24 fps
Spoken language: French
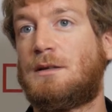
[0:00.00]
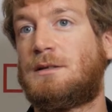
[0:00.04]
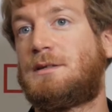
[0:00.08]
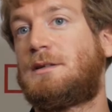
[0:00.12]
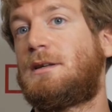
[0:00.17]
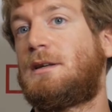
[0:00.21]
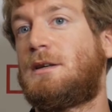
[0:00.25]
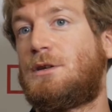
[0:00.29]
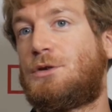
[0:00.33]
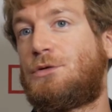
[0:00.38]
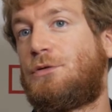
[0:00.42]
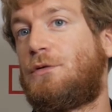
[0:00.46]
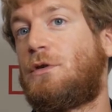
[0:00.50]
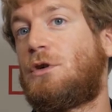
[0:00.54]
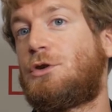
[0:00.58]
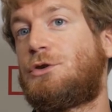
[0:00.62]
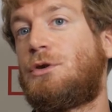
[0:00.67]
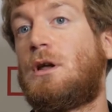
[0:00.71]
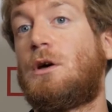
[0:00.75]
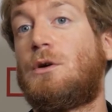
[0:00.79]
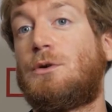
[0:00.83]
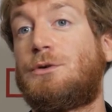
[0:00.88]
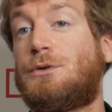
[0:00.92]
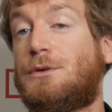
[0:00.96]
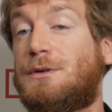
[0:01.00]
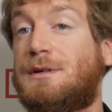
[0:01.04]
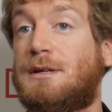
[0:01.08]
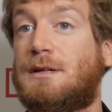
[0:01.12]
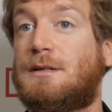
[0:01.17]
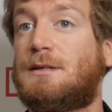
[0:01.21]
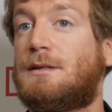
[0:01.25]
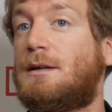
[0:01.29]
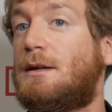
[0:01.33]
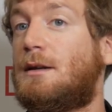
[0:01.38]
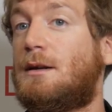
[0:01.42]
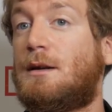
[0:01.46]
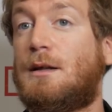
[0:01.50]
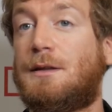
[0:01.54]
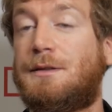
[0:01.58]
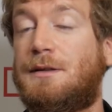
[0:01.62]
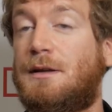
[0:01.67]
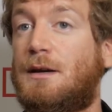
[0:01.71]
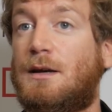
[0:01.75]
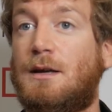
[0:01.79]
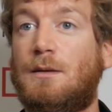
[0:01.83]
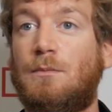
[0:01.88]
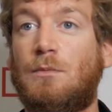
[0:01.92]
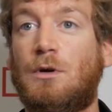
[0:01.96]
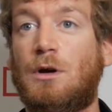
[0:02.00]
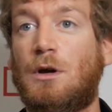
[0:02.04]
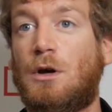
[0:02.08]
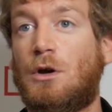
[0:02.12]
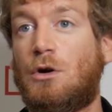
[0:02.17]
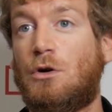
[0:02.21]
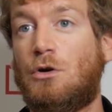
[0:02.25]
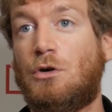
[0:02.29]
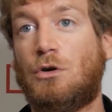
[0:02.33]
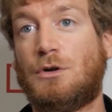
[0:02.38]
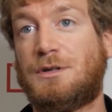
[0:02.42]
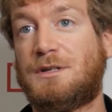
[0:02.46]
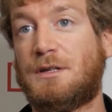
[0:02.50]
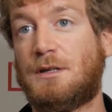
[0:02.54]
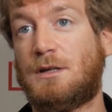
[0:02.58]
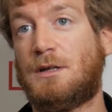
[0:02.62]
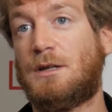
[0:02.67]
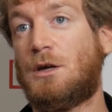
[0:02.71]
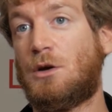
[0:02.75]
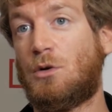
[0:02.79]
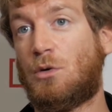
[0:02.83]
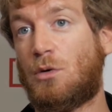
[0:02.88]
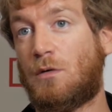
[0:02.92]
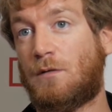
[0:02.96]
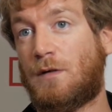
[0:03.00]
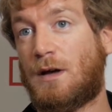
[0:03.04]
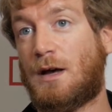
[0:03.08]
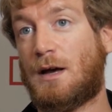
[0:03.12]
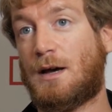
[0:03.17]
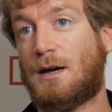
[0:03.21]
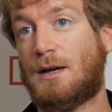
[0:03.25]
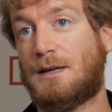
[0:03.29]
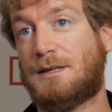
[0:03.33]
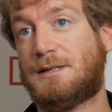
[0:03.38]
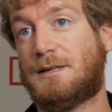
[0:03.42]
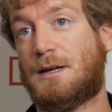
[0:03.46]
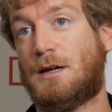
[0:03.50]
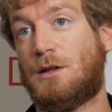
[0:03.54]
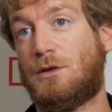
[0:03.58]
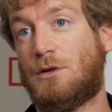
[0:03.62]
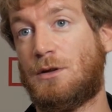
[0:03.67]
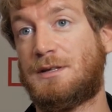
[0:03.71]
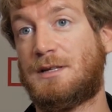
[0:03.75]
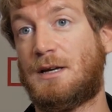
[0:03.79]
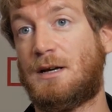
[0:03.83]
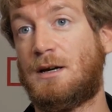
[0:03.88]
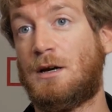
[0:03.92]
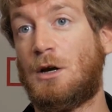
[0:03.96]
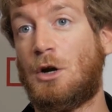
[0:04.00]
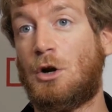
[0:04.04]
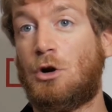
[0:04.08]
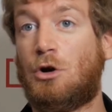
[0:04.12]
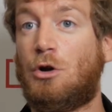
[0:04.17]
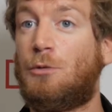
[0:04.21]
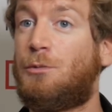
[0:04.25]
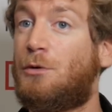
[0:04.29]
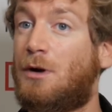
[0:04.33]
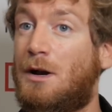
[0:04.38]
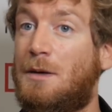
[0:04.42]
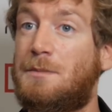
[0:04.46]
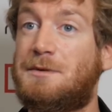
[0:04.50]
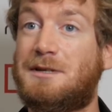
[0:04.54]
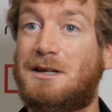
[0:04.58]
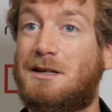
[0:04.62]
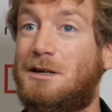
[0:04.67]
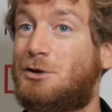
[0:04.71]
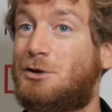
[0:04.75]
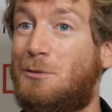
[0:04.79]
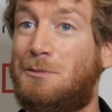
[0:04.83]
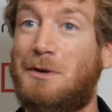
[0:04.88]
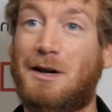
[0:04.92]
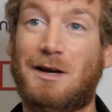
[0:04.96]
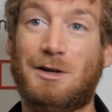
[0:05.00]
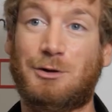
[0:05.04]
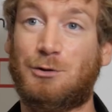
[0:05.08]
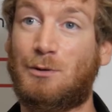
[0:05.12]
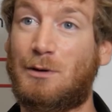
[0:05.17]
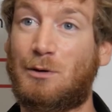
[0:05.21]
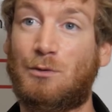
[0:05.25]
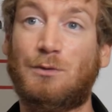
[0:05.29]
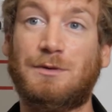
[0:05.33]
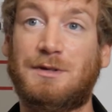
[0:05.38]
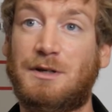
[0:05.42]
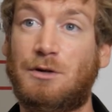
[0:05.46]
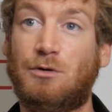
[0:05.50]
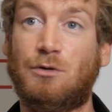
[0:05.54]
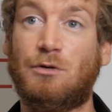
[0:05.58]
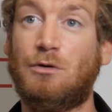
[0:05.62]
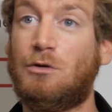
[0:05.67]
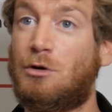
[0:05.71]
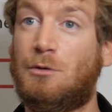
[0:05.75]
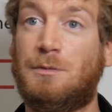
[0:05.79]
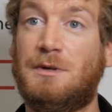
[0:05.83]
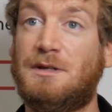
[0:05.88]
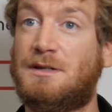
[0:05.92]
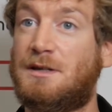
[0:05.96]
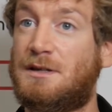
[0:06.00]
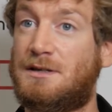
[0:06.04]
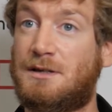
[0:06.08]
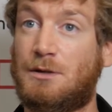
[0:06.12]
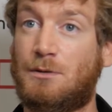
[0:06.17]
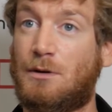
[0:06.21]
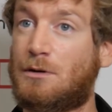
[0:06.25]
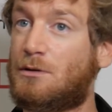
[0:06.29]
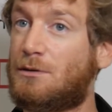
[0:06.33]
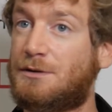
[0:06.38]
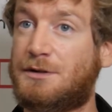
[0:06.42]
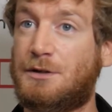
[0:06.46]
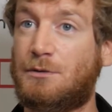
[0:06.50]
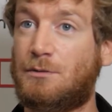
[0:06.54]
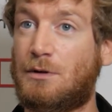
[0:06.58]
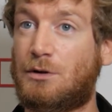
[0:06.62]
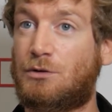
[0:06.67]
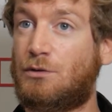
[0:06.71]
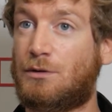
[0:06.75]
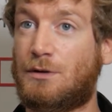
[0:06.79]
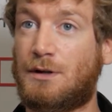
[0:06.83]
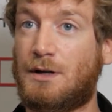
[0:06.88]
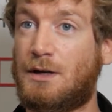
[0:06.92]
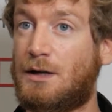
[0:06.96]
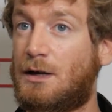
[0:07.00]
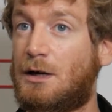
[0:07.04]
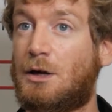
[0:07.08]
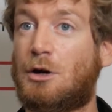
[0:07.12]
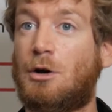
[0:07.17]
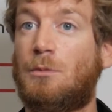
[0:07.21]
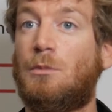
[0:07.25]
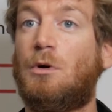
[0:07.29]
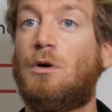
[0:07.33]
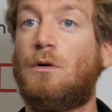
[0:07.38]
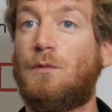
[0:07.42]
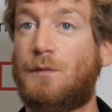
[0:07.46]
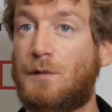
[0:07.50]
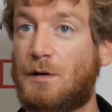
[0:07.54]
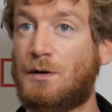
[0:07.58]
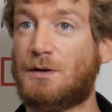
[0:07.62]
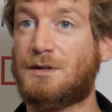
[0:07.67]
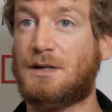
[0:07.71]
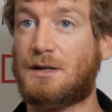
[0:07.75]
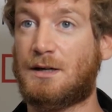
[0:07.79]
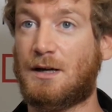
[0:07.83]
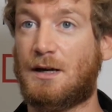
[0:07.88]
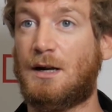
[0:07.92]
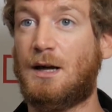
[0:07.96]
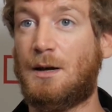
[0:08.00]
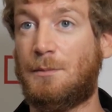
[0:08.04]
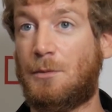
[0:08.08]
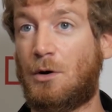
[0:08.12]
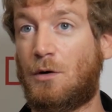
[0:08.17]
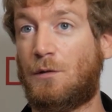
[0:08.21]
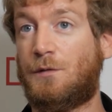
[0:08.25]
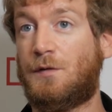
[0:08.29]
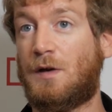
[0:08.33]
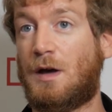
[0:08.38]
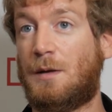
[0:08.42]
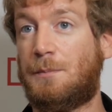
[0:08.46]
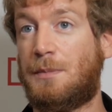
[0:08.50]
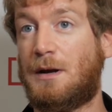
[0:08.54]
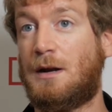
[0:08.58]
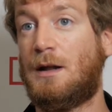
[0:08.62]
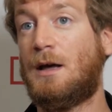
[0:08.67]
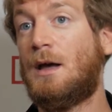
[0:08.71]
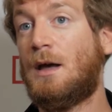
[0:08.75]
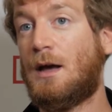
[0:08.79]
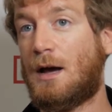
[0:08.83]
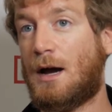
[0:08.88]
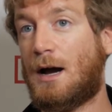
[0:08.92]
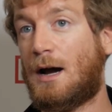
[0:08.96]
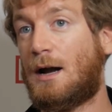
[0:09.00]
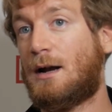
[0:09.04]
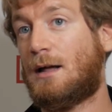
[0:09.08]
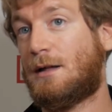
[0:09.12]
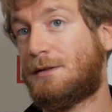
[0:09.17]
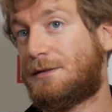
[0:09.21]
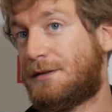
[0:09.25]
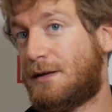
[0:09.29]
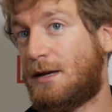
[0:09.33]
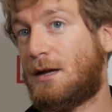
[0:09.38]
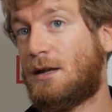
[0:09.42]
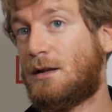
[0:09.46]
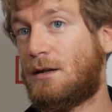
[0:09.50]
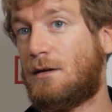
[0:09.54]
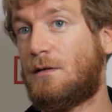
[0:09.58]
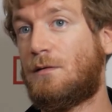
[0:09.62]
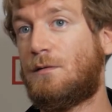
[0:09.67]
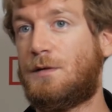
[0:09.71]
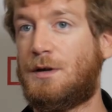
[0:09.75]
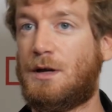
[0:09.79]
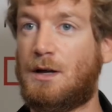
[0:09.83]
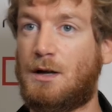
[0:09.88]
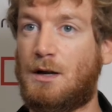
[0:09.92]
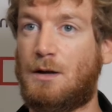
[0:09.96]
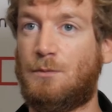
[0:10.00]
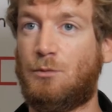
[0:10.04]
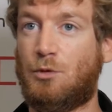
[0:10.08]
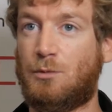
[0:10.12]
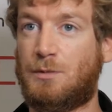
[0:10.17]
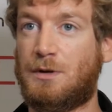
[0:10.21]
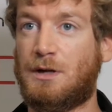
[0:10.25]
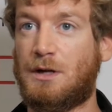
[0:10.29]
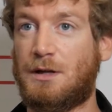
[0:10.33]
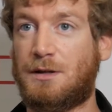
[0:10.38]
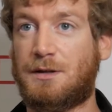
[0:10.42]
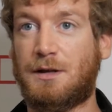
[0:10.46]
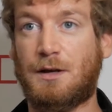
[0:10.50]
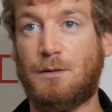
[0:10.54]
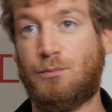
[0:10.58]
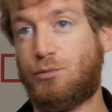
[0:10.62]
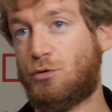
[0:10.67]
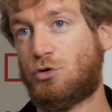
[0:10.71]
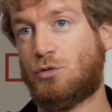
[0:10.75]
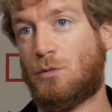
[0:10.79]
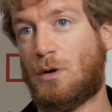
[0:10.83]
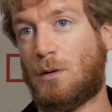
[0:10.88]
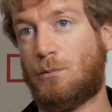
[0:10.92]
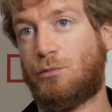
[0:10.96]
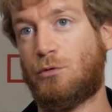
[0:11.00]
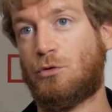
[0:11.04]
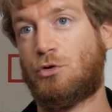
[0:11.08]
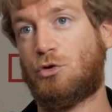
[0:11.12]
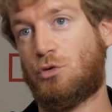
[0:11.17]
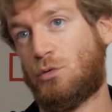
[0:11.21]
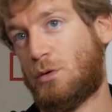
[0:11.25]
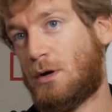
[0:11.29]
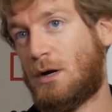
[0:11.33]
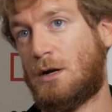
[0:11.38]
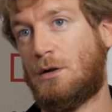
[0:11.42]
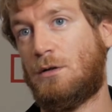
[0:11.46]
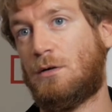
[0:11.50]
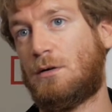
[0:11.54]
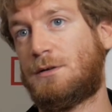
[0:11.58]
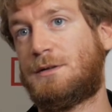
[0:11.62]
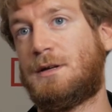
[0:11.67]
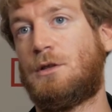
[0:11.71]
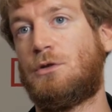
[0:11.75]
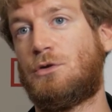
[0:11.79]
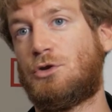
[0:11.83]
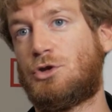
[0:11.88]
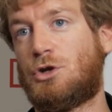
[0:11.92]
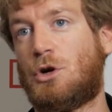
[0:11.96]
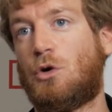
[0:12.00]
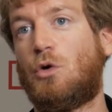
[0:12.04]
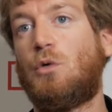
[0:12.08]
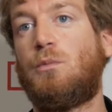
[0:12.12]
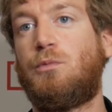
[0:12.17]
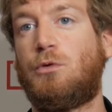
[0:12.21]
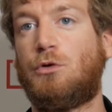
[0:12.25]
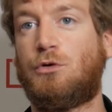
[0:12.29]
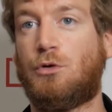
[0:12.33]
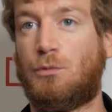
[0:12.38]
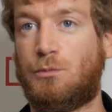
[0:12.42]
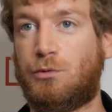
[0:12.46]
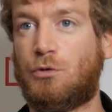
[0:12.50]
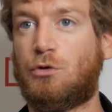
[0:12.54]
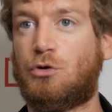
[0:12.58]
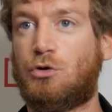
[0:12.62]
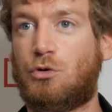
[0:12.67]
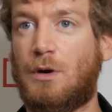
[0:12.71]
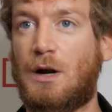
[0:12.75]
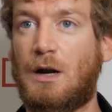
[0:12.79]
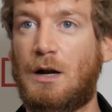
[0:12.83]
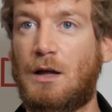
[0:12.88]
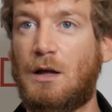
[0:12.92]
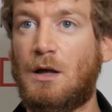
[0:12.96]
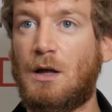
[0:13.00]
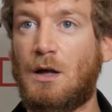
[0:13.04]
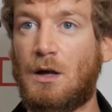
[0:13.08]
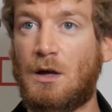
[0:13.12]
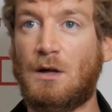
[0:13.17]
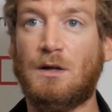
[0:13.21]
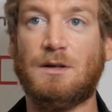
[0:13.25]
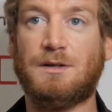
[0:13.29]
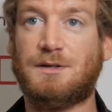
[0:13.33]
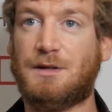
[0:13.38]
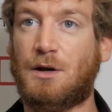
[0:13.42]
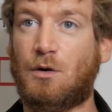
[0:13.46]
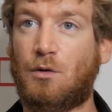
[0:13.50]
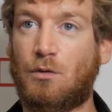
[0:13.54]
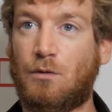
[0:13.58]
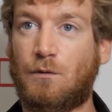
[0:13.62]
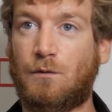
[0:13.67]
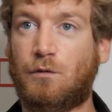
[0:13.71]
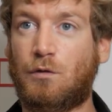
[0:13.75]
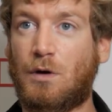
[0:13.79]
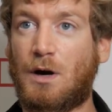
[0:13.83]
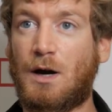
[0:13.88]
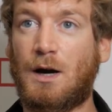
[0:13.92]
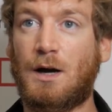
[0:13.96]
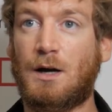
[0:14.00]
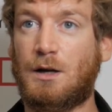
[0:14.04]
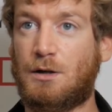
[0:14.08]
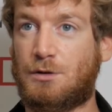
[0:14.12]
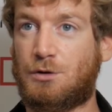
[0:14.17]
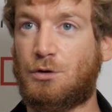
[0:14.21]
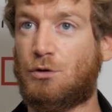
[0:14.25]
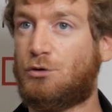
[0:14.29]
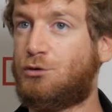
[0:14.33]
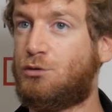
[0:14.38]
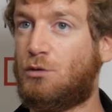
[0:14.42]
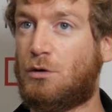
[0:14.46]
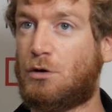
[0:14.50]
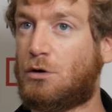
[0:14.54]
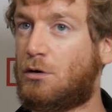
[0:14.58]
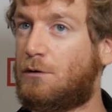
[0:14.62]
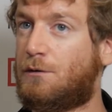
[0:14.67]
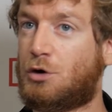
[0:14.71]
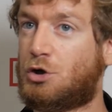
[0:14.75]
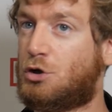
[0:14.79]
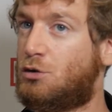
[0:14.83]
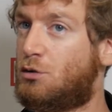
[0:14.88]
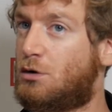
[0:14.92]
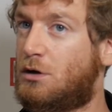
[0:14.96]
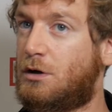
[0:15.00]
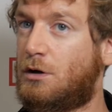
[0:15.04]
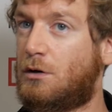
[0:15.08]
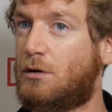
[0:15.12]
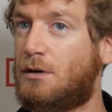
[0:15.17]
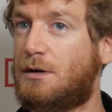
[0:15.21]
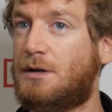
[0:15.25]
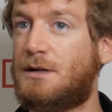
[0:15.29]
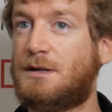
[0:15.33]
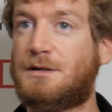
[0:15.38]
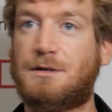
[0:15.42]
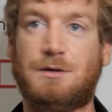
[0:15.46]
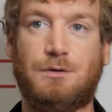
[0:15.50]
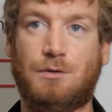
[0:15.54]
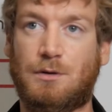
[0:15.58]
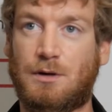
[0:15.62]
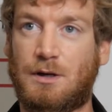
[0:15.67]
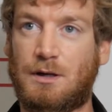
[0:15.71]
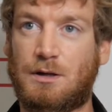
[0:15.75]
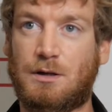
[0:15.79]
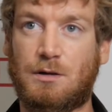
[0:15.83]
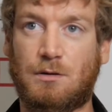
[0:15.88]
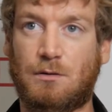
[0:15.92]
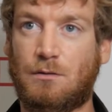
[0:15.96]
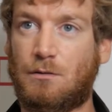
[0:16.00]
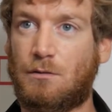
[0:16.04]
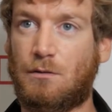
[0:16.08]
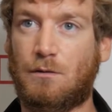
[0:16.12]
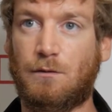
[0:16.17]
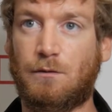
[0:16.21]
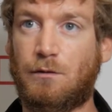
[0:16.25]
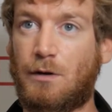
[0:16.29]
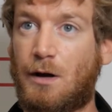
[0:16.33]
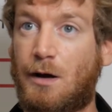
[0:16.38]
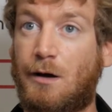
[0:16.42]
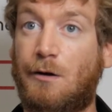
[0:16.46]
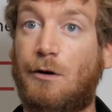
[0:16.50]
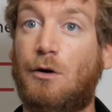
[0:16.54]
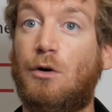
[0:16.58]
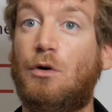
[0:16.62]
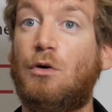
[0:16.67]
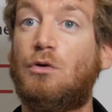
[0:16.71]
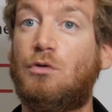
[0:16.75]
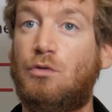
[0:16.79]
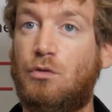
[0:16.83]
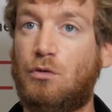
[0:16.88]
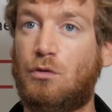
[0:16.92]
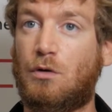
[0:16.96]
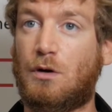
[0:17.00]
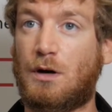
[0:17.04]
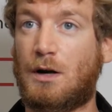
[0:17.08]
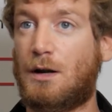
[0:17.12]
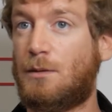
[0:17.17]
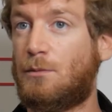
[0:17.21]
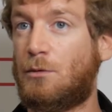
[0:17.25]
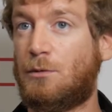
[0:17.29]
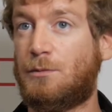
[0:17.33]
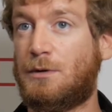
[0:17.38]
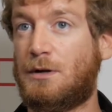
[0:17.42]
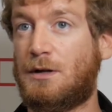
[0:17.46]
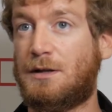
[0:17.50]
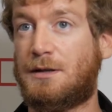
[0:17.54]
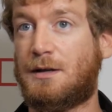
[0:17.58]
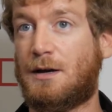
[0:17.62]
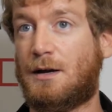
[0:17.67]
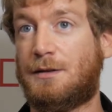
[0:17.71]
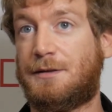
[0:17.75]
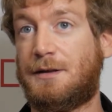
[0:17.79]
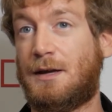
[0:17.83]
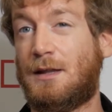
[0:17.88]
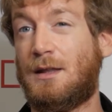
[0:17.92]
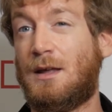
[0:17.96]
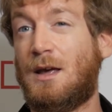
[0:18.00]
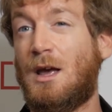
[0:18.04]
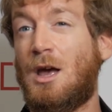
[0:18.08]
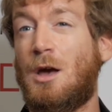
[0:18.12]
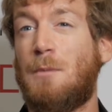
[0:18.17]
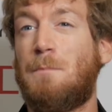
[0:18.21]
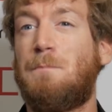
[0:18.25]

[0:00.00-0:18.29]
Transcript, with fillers: c'est souvent sur la ressource externe, l'intérim, le CDD, où on va restreindre ça. Le problème, c'est opérations, elles continuent, le business, il doit continuer de tourner, et comment on fait dans ces cas-là bah, On fait appel à l'interne via de la mobilité, plus ou moins ponctuelle, dans le cas d'Anjaro, plutôt ponctuelle. Ça, on le voit, et surtout, encore une fois, chez nos clients historiques, on voit un recours à la mobilité interne